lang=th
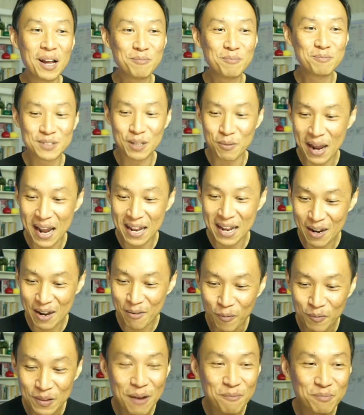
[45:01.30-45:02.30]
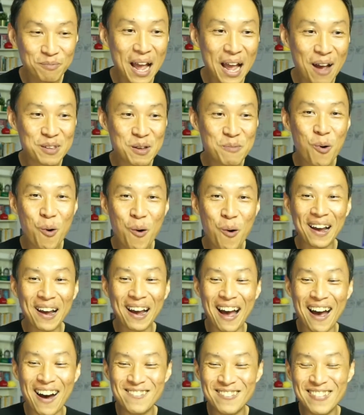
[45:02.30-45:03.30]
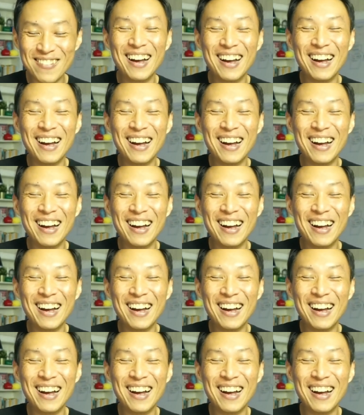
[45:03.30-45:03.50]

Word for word: เริ่มสบายใจผมทำตามที่พูดแล้วครับ